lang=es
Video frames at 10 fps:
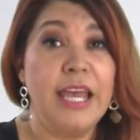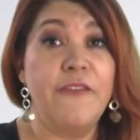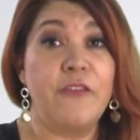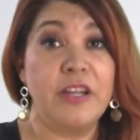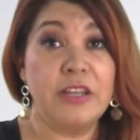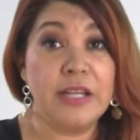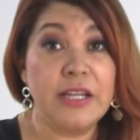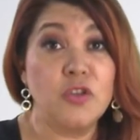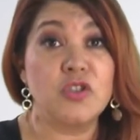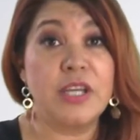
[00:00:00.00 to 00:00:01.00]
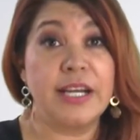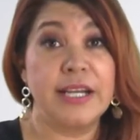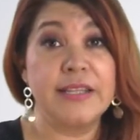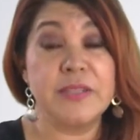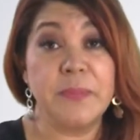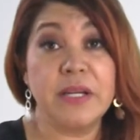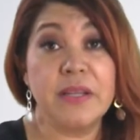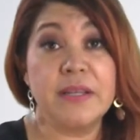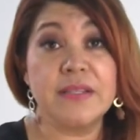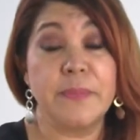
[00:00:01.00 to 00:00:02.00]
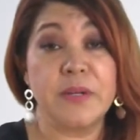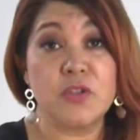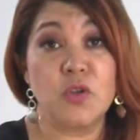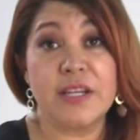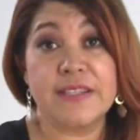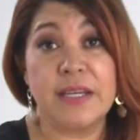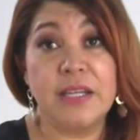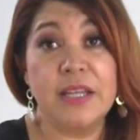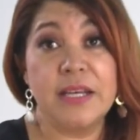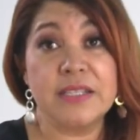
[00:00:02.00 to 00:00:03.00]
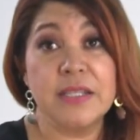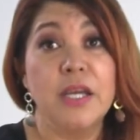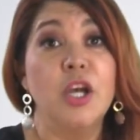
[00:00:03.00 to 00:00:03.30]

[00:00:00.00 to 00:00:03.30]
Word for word: enfrentándose a grandes pérdidas de personas queridas.